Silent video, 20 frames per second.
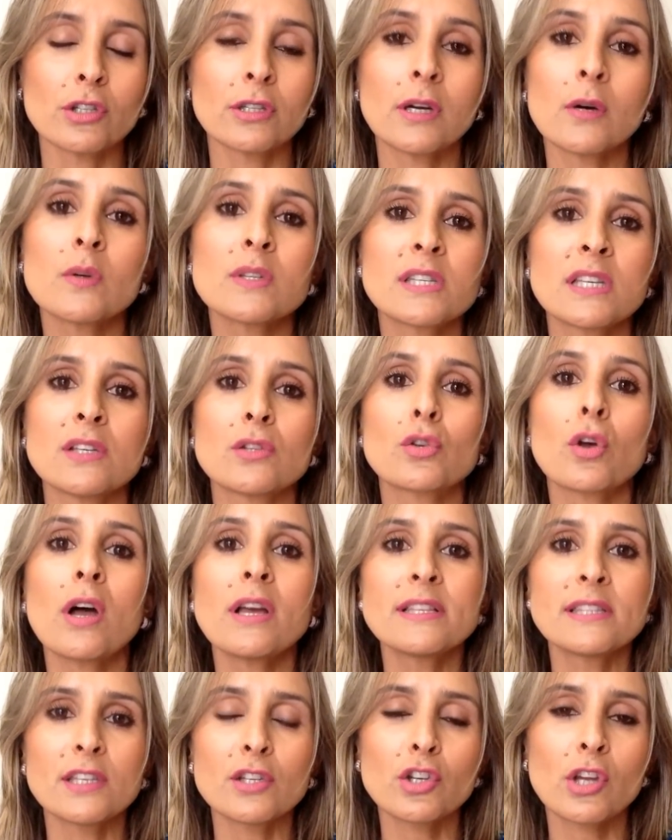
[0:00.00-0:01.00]
Então, assim, só
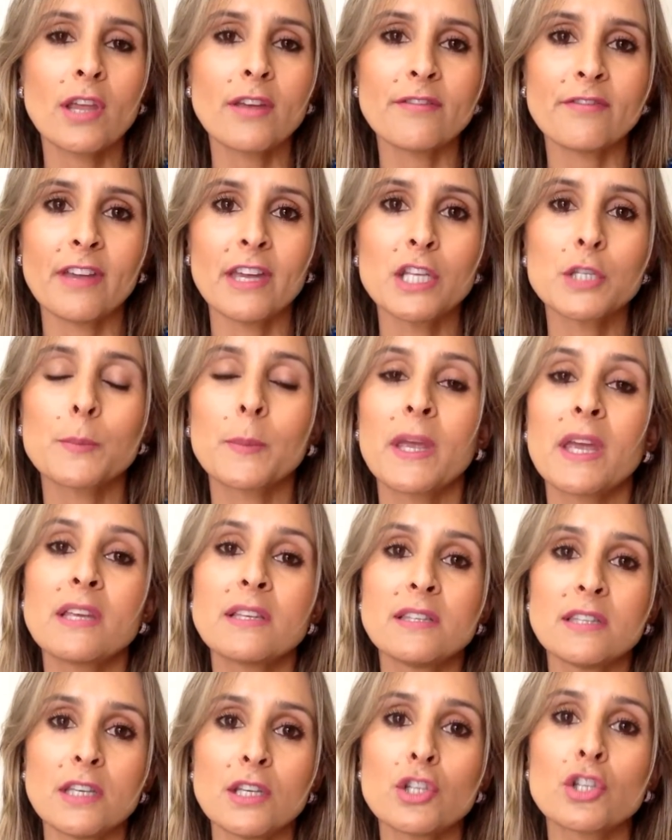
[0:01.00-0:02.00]
existe quem vende porque
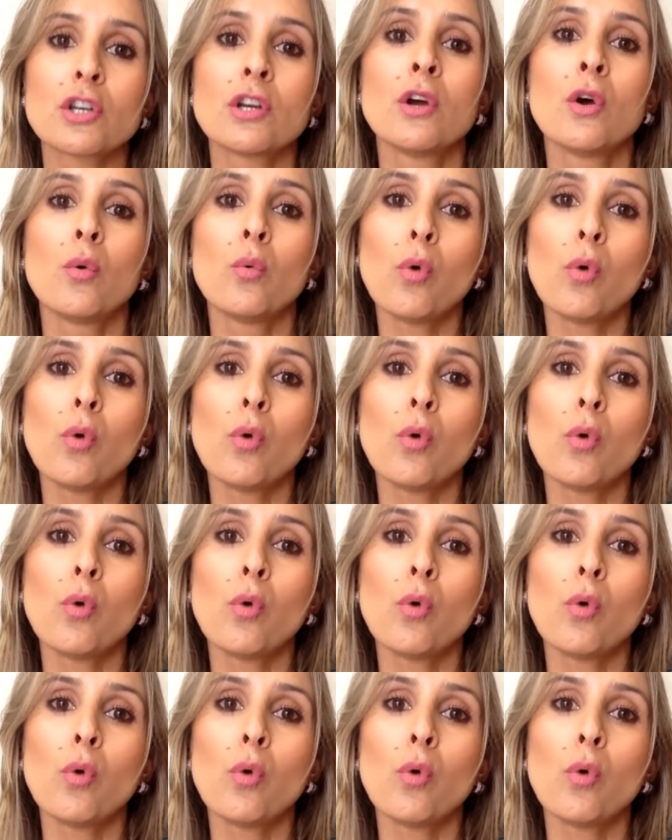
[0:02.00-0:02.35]
existe